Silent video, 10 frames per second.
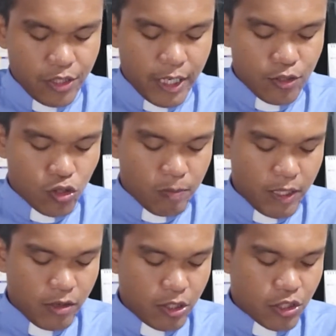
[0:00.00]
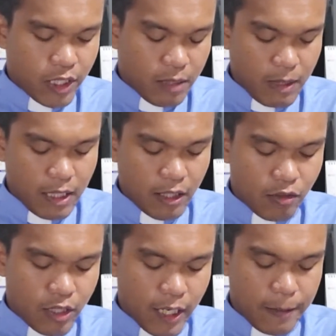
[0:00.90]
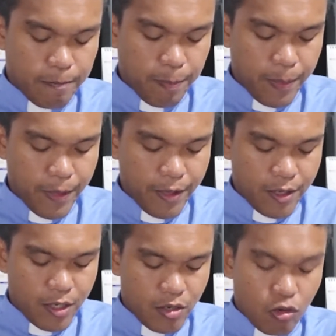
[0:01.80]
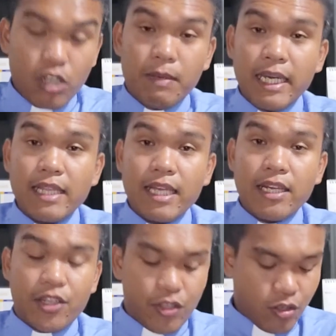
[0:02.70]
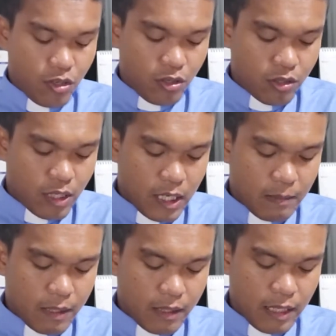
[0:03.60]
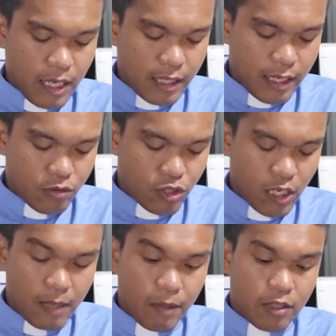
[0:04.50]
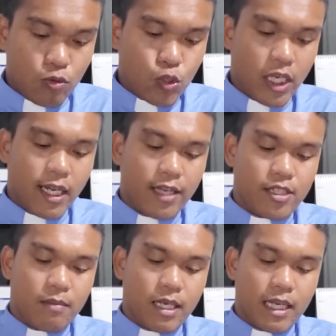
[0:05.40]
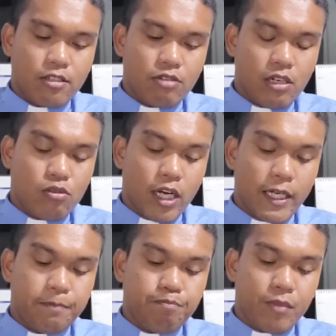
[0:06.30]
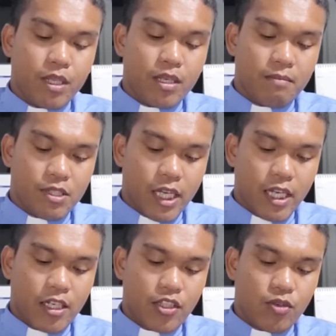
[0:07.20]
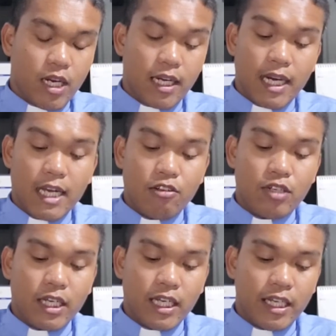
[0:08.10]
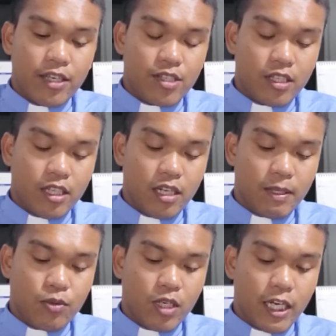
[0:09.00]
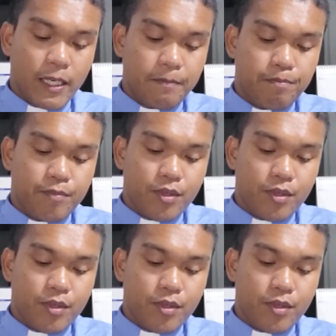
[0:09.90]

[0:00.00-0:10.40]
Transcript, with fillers: si Jesus miingon sa iyang mga tinunan, Kung makita ninyo ang, nga ang Jerusalem likusa na sa mga kasundaluhan, masayra ninyo nga laglago na kini sa dili madugay.